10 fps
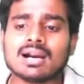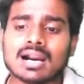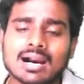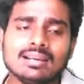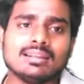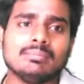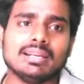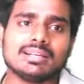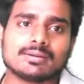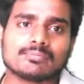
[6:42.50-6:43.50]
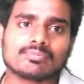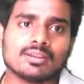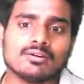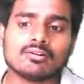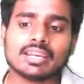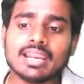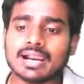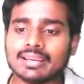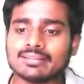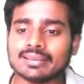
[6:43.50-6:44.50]
ఆల్టీమీటర్ ఓకే
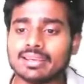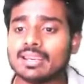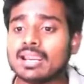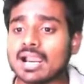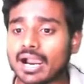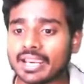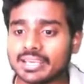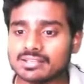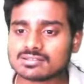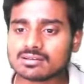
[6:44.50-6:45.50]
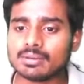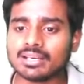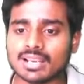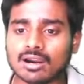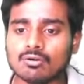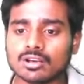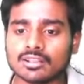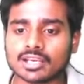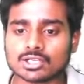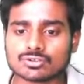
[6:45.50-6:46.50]
అయితే ఆ ఇన్స్ట్రుమెంట్ ఎలా ఉంటుంది
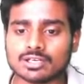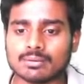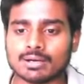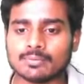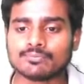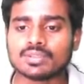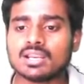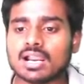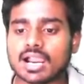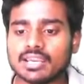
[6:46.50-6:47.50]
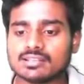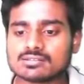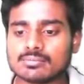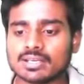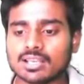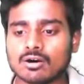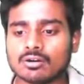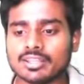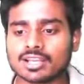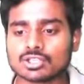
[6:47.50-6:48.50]
ఇక్కడ చూడండి అమ్మా ఆ ఇన్స్ట్రుమెంట్ ఎలా
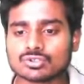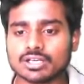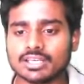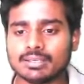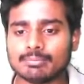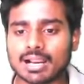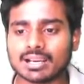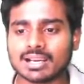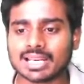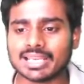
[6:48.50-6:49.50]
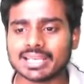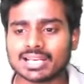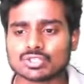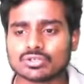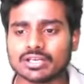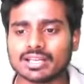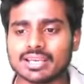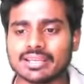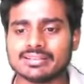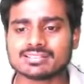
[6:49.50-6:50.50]
ఉంటుంది ఇక్కడ చూడండి బాగా క్లియర్ గా చూడండి ఇక్కడ
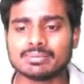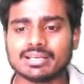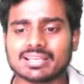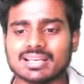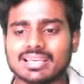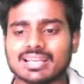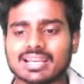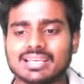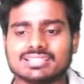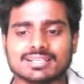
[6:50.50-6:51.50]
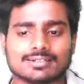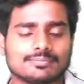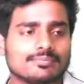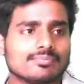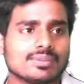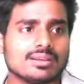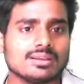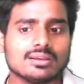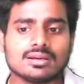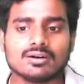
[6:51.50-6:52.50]
ఇన్స్ట్రుమెంట్ క్లియర్ గా ఇచ్చారు
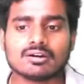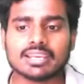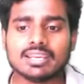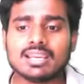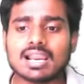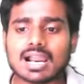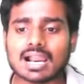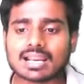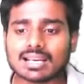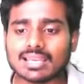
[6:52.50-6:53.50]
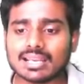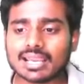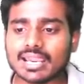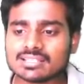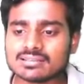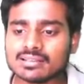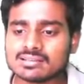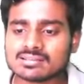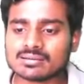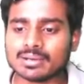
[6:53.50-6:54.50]
ఓకే ఆ క్లియర్ గా ఇచ్చిన
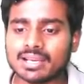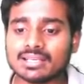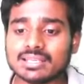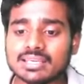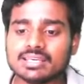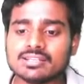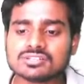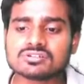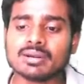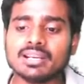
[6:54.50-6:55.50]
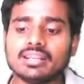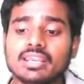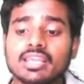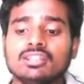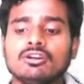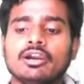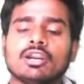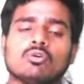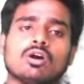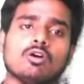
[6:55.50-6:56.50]
ఇన్స్ట్రుమెంట్ ఈ ఇన్స్ట్రుమెంట్ ఎందులో
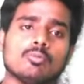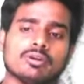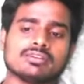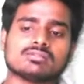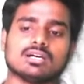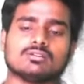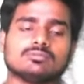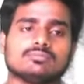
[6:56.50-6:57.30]
ఎక్కువగా ఉపయోగిస్తారు